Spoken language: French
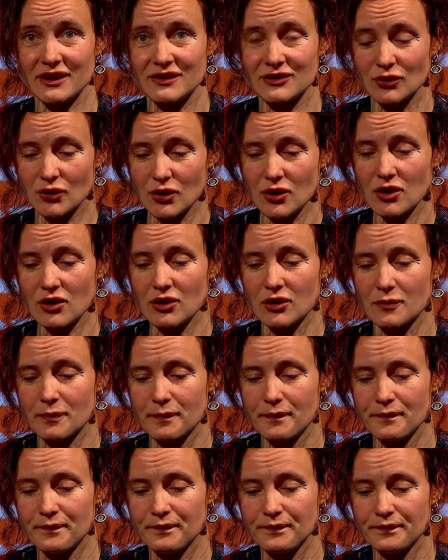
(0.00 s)
y a de drôle
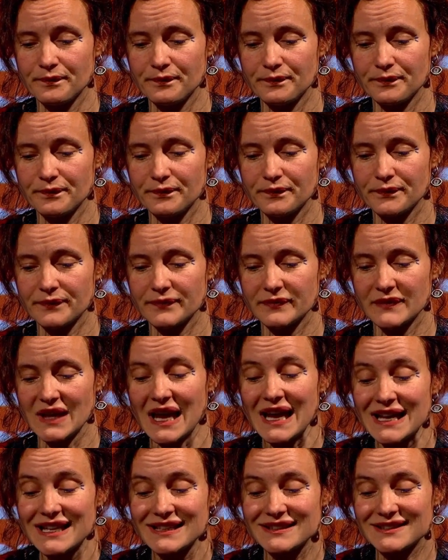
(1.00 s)

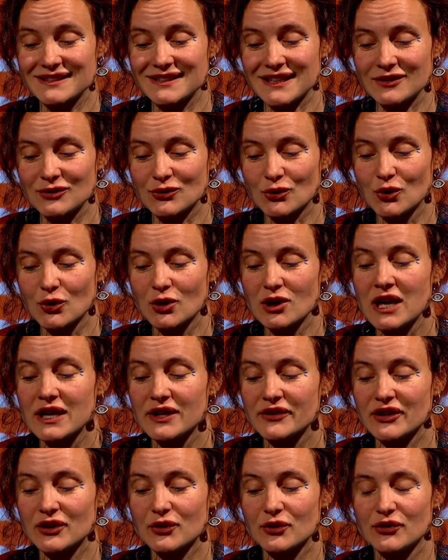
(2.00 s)
ce qu'il y a de drôle,
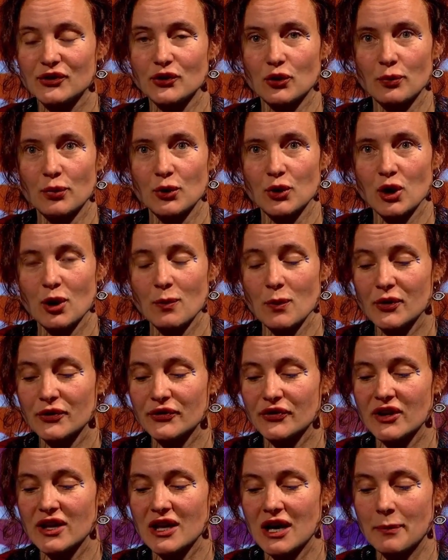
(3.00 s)
c'est que si on peut
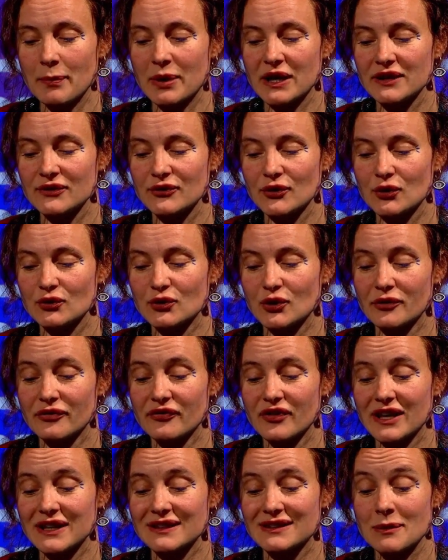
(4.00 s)
commencer à prétendre
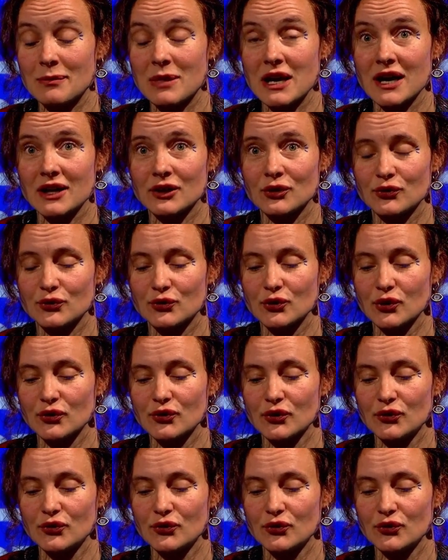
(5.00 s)
faire des blagues sur ce